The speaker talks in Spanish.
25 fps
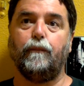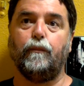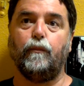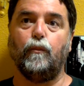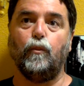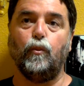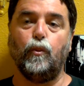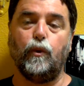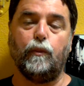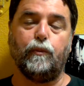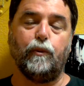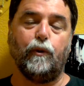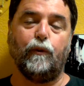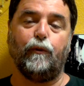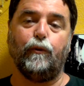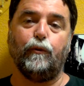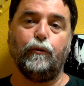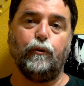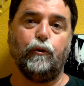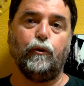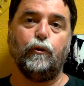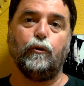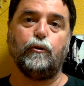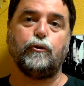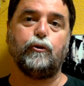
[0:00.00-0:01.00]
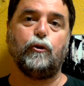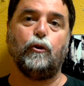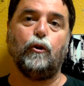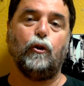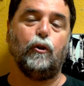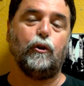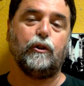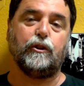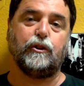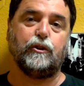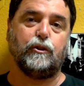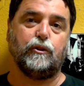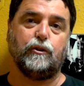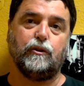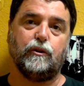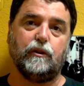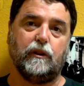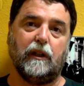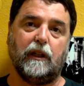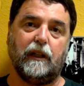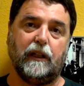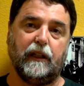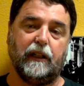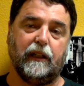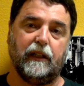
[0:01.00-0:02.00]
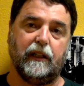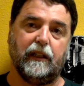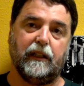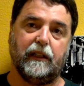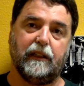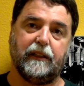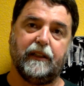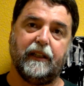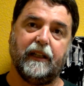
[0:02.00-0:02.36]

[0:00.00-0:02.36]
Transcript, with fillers: muy profundo, no solo es eh,